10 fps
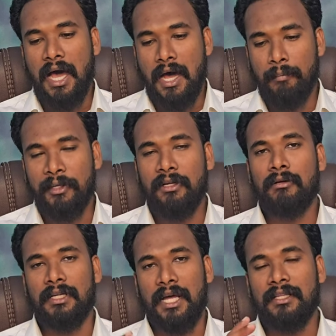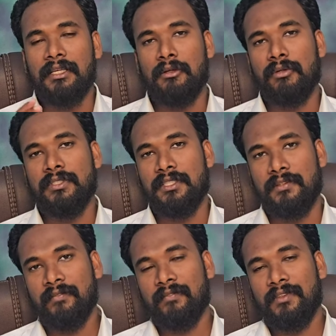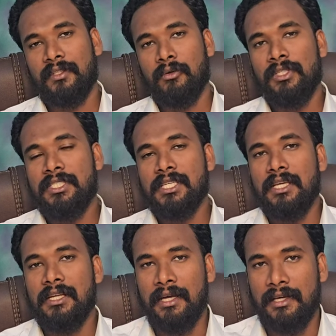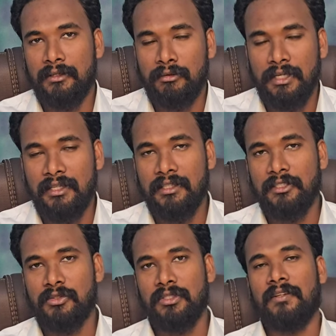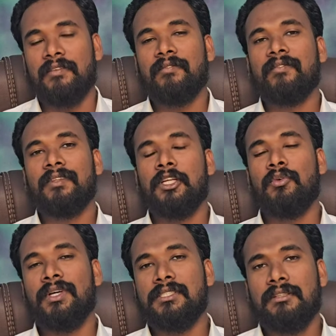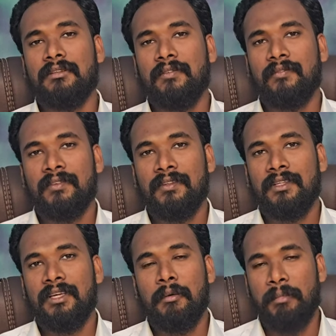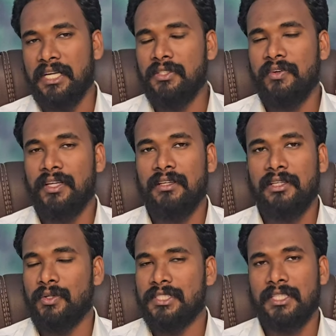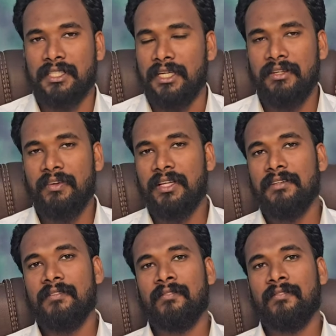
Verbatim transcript: ఆ పిల్లలు నాన్న దగ్గరికి వచ్చారు వచ్చి నాన్నను నిలదీస్తున్నారు నువ్వు అసలు మనిషివేనా నువ్వు అసలు తండ్రివేనా